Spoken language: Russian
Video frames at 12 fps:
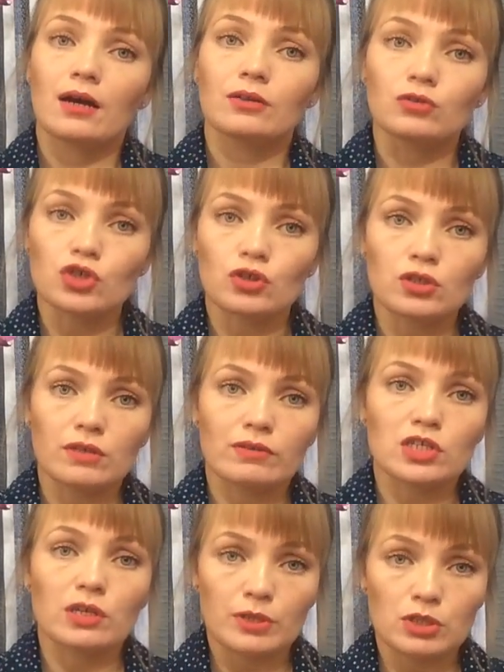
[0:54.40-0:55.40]
Ну что,
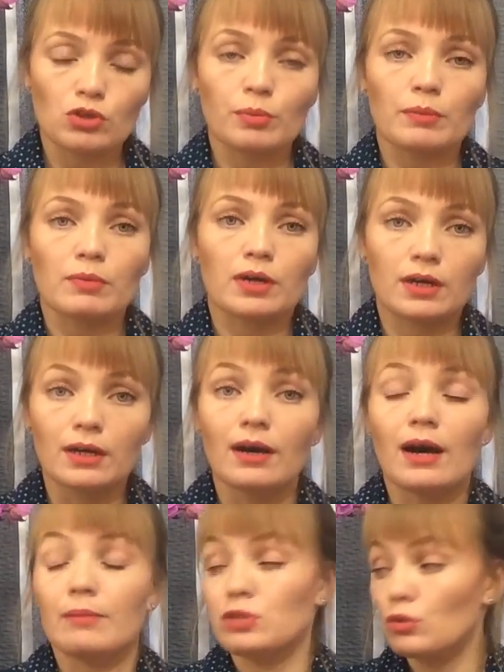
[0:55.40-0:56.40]
девочки, приступим к
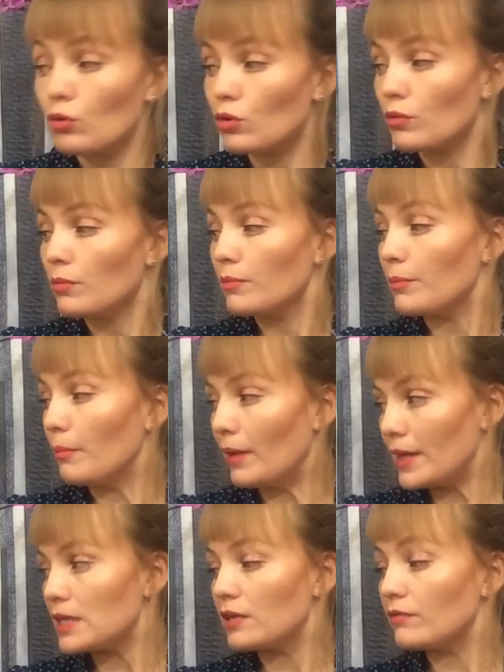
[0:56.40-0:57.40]
обзору
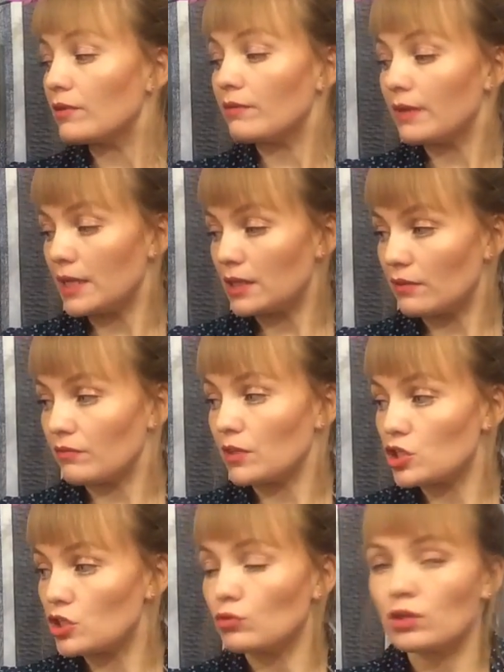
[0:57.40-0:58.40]
моих фаворитов.
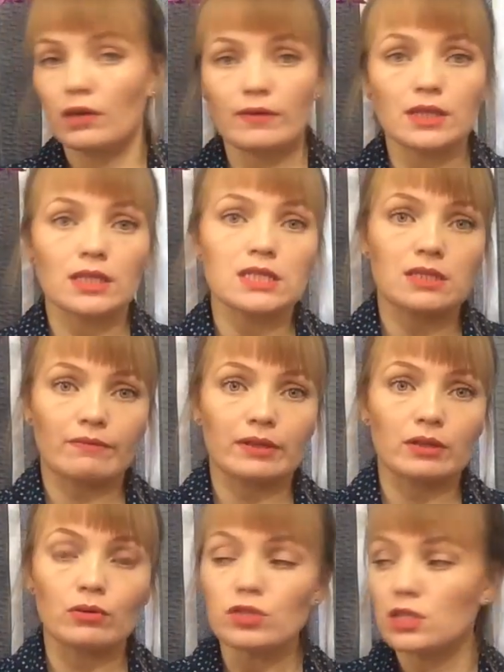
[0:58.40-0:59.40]
Начну, наверное, с
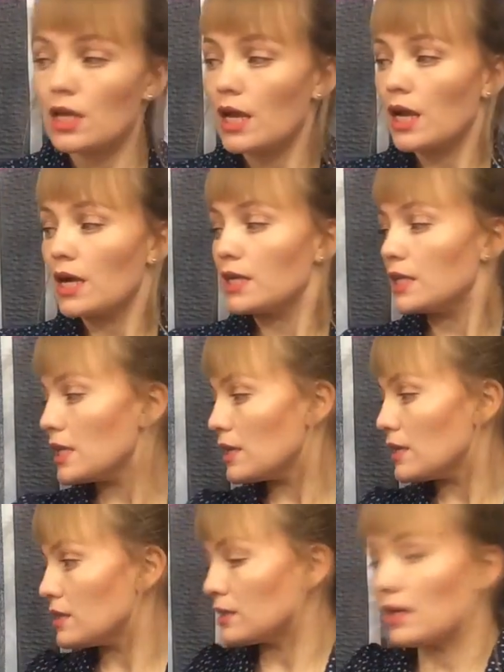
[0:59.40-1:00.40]
волос.
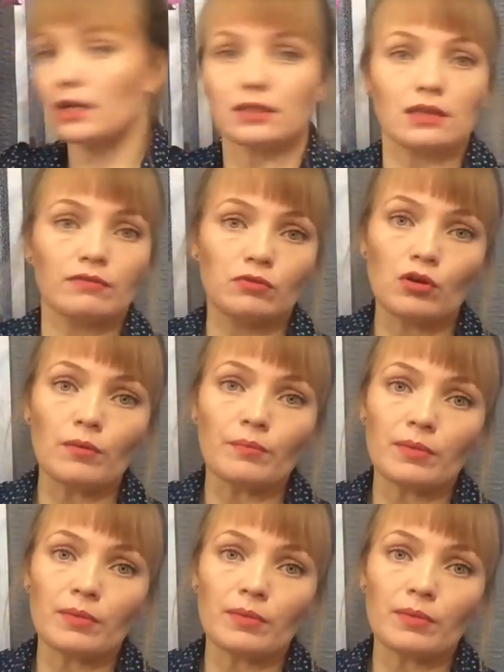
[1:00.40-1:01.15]
И не так давно